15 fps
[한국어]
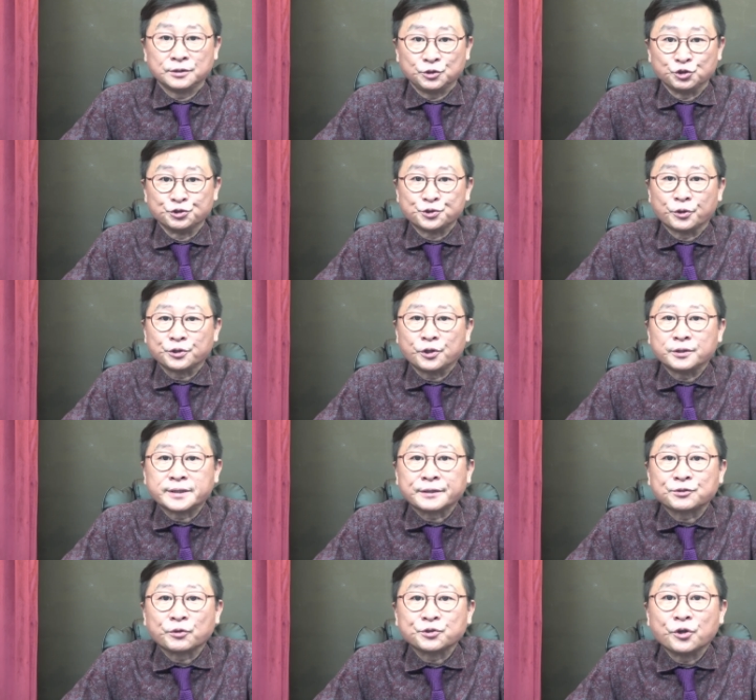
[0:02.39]
윤석열
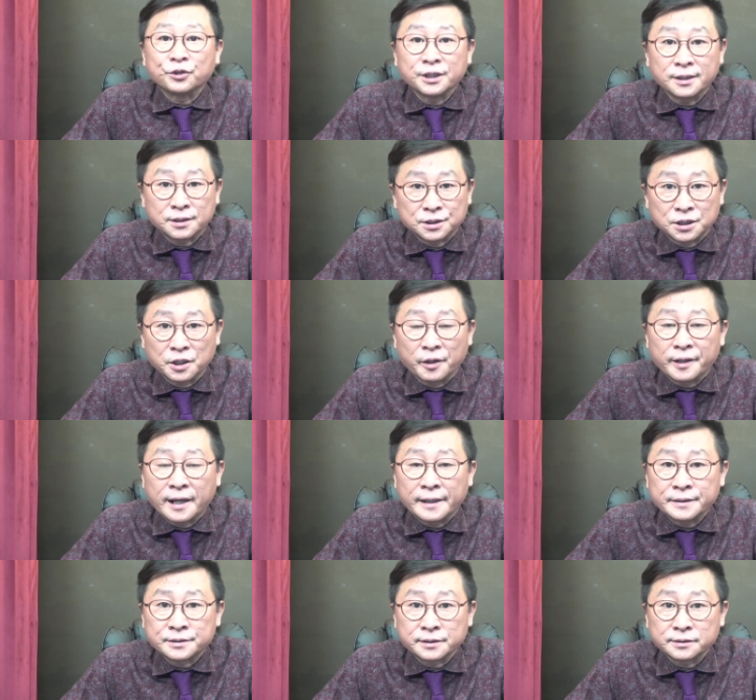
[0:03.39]
대통령이 기회가
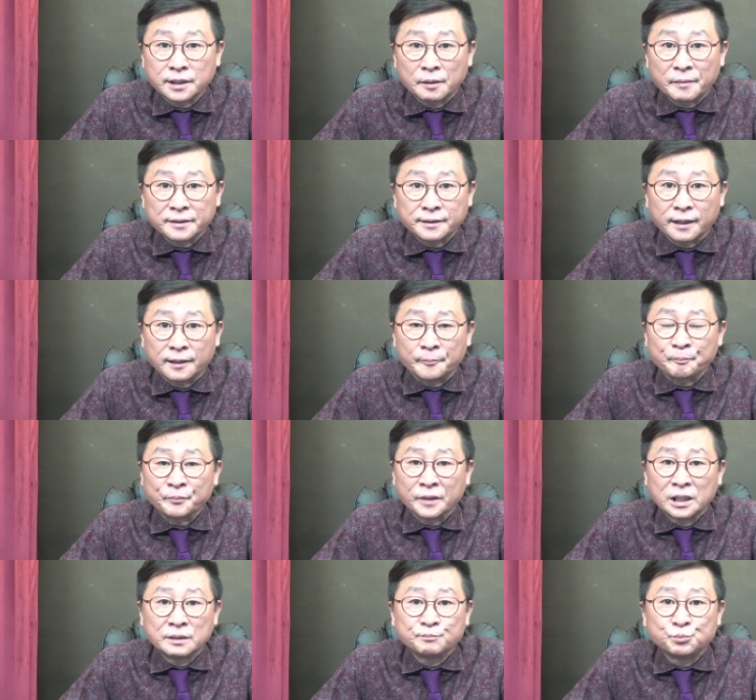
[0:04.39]
있을 때마다
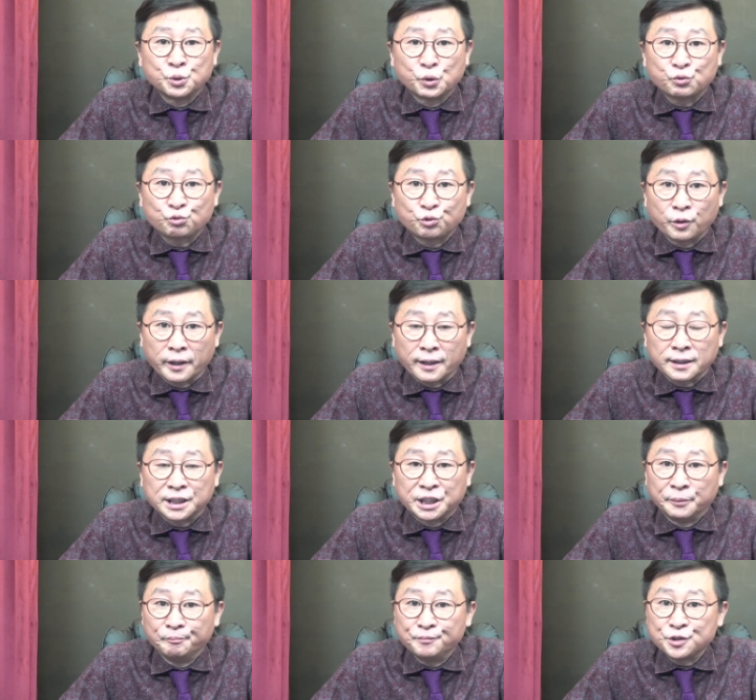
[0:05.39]
북괴
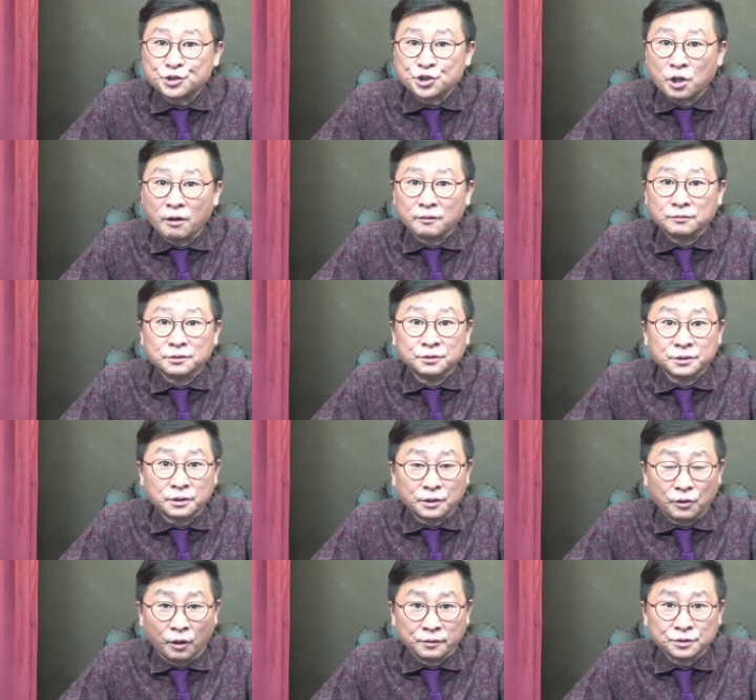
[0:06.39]

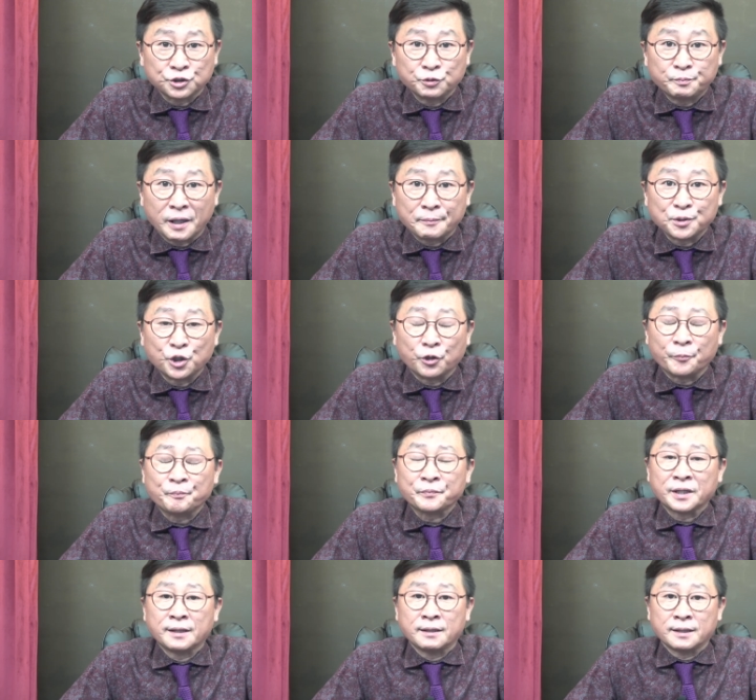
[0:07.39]
김정은을 언급하며
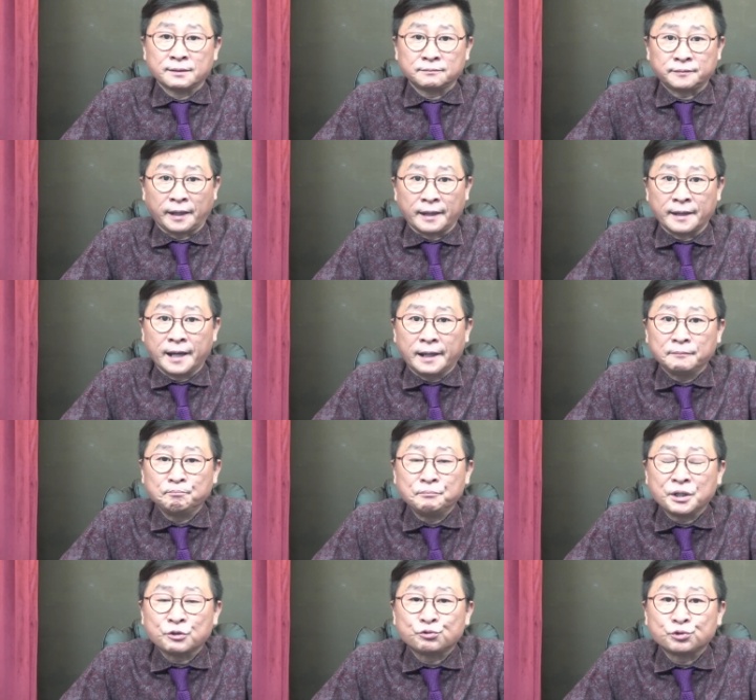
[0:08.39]

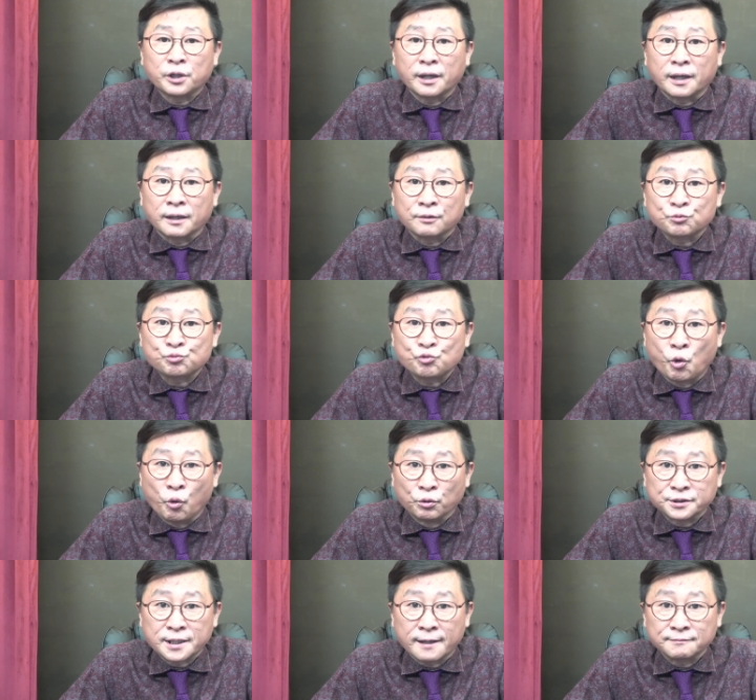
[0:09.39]
대한민국의
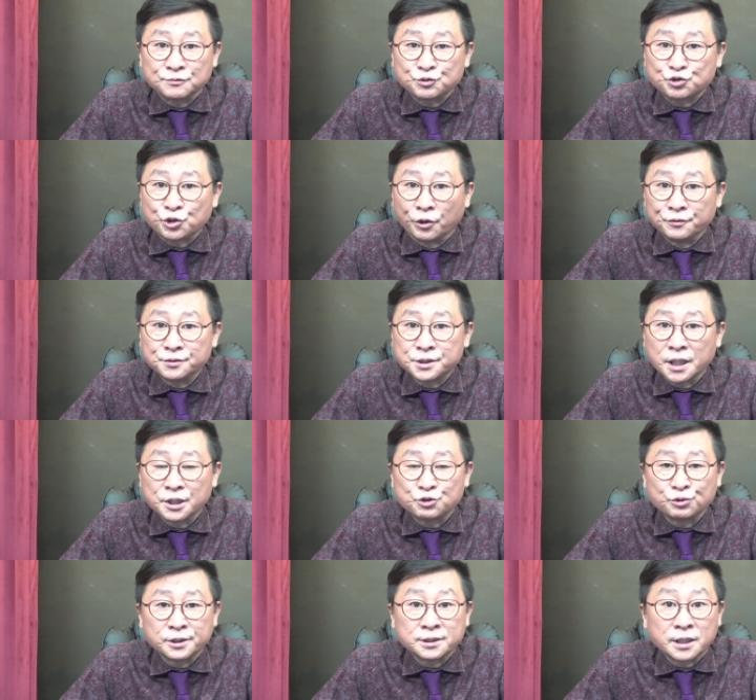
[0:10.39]
공산
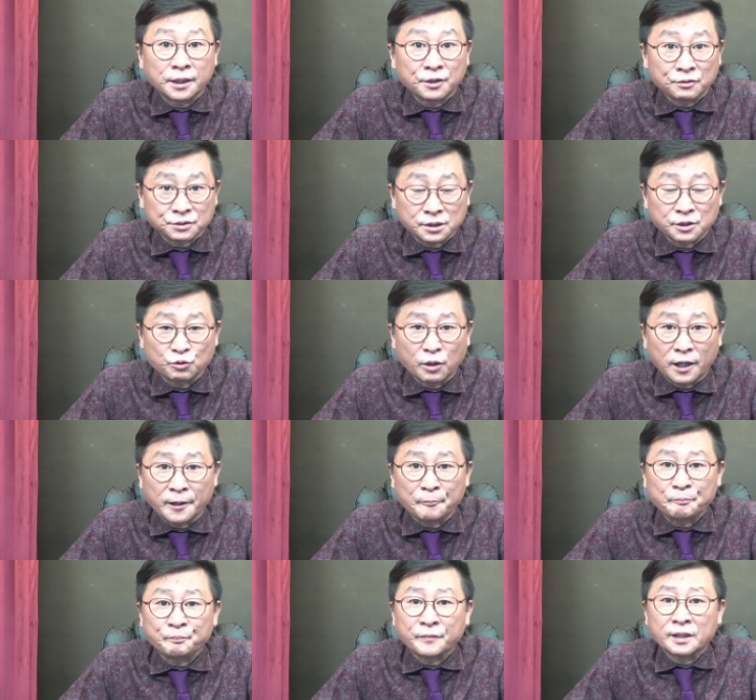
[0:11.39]
전체주의 세력들과
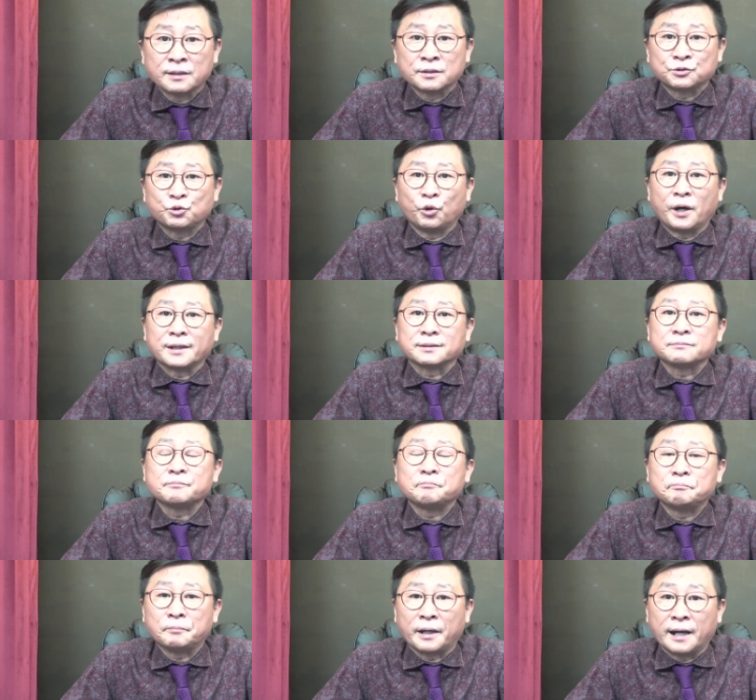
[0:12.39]
또한
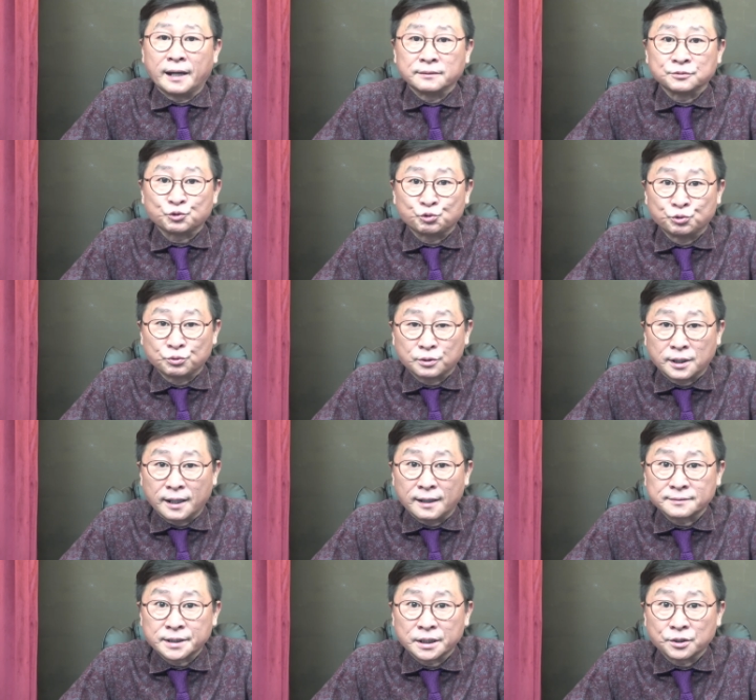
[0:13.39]

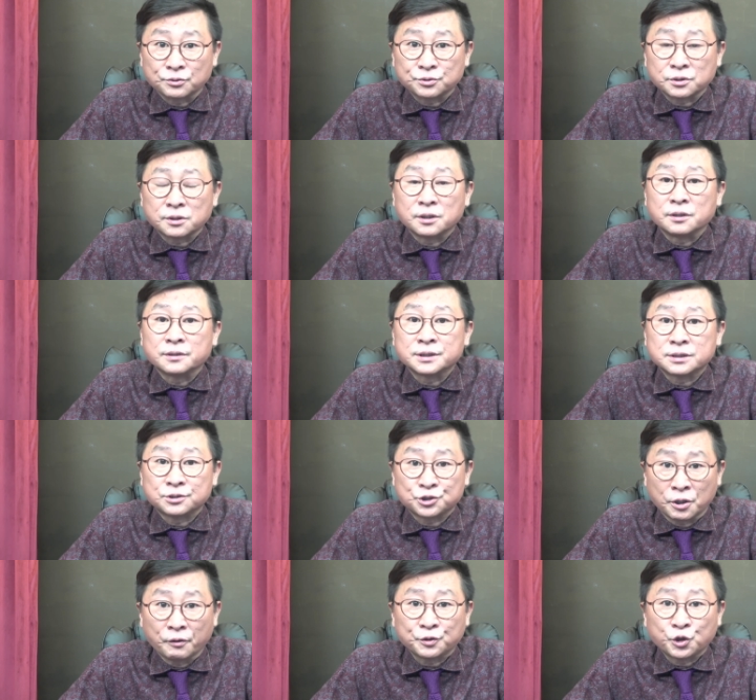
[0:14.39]
반국가 세력들을
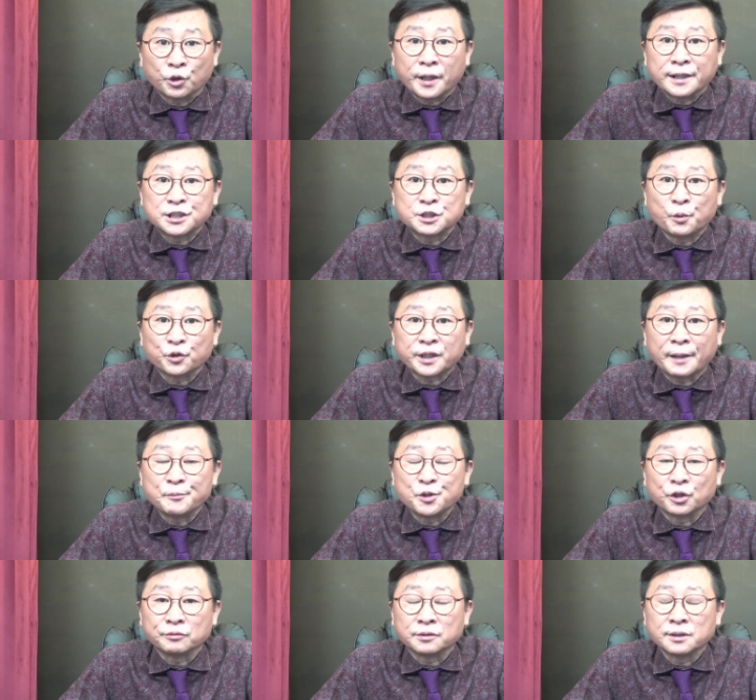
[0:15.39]
척결하지
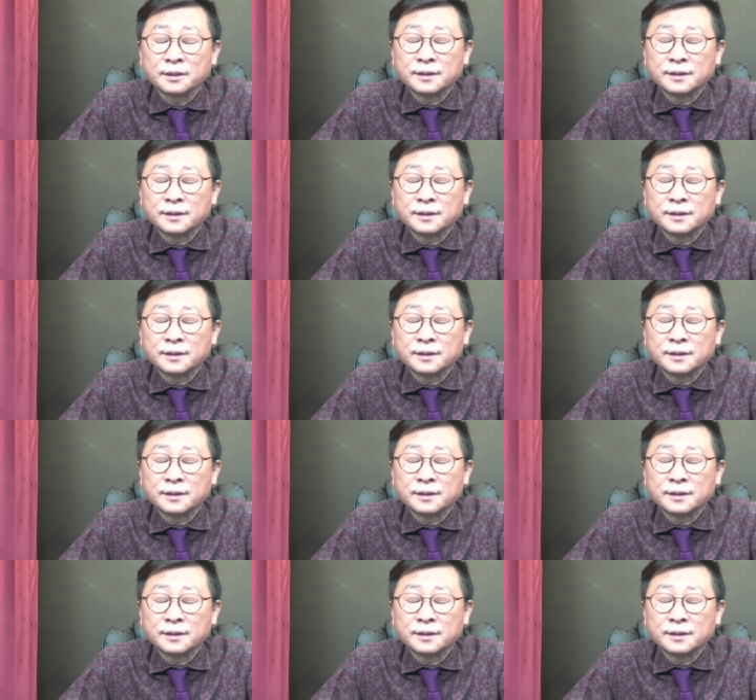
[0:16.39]
못하면